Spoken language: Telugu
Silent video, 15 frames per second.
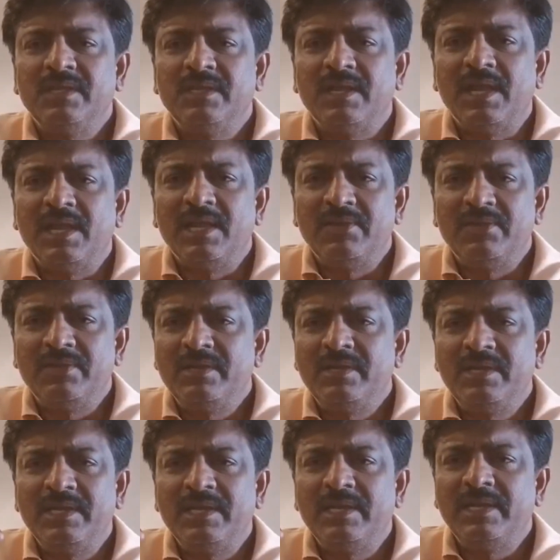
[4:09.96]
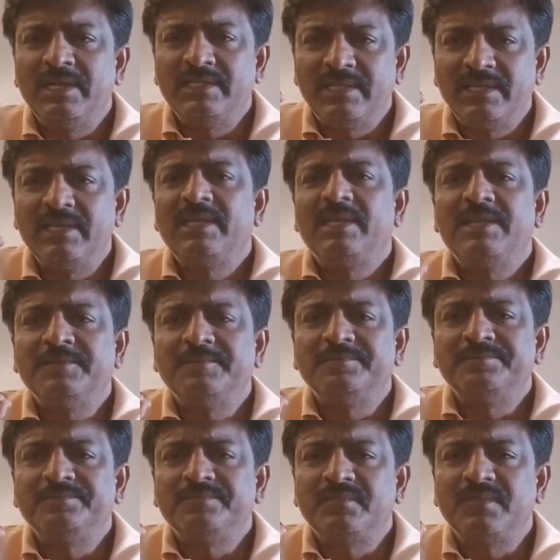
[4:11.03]
ఈ రాఘవరెడ్డి అనే అతనికి
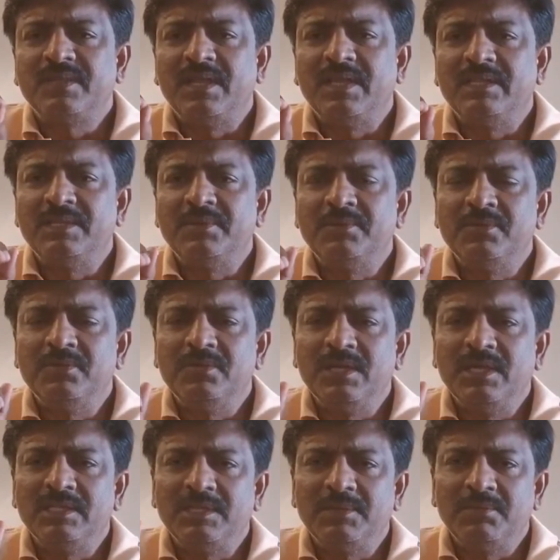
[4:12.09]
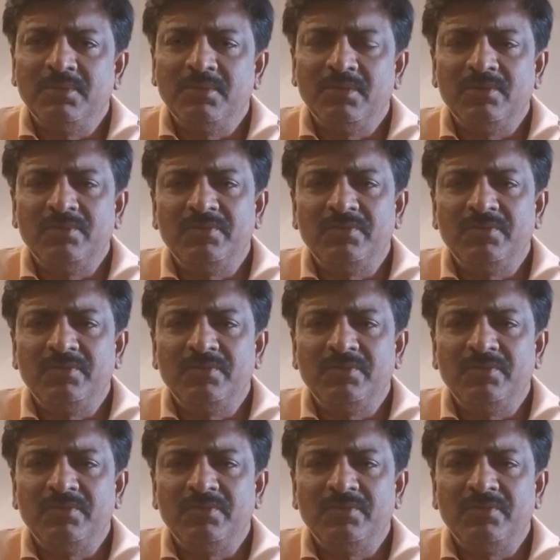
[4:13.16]
అంతకుముందు గతంలో